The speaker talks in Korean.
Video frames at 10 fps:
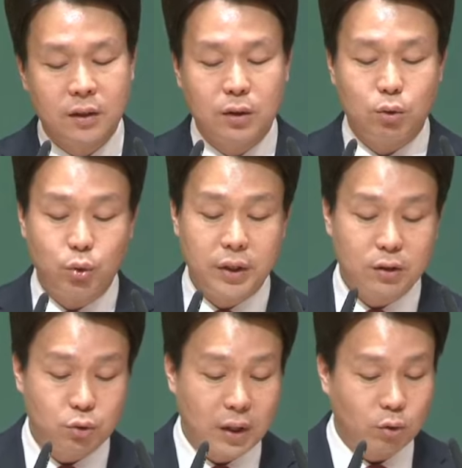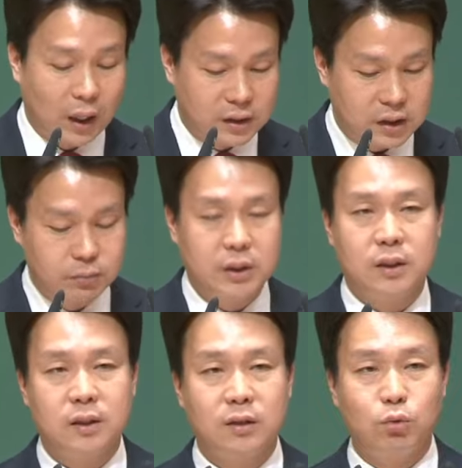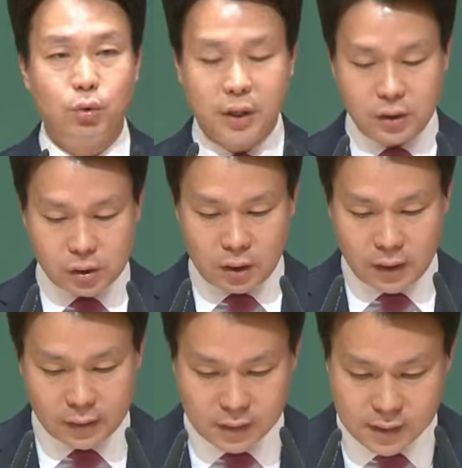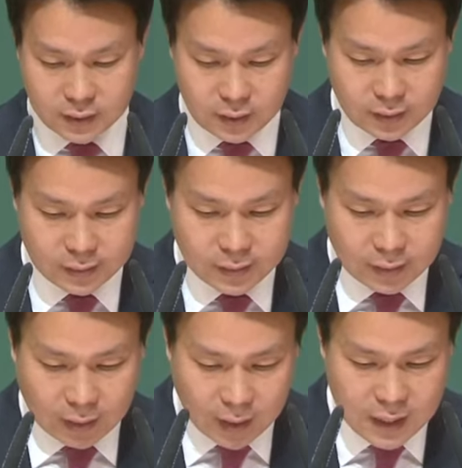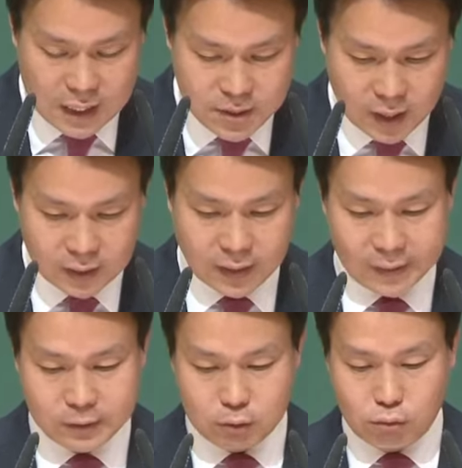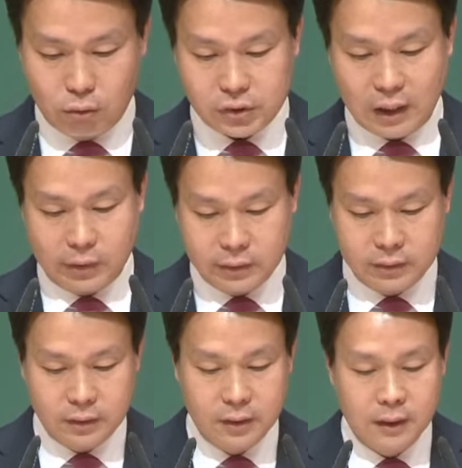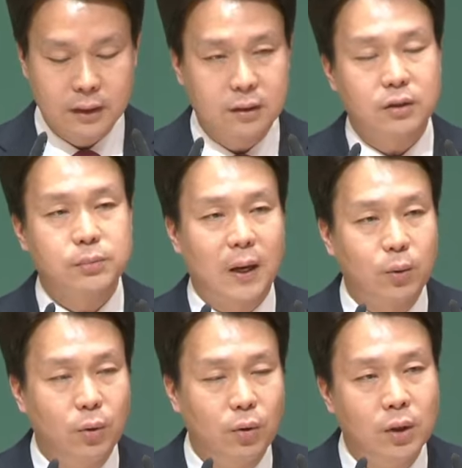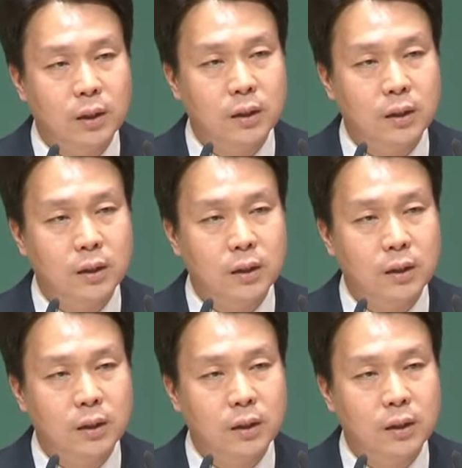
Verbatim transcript: 우리의 주된 관심이 우리의 신뢰의 대상이 하나님이 아닌 다른 그 무엇이라면 그것이 바로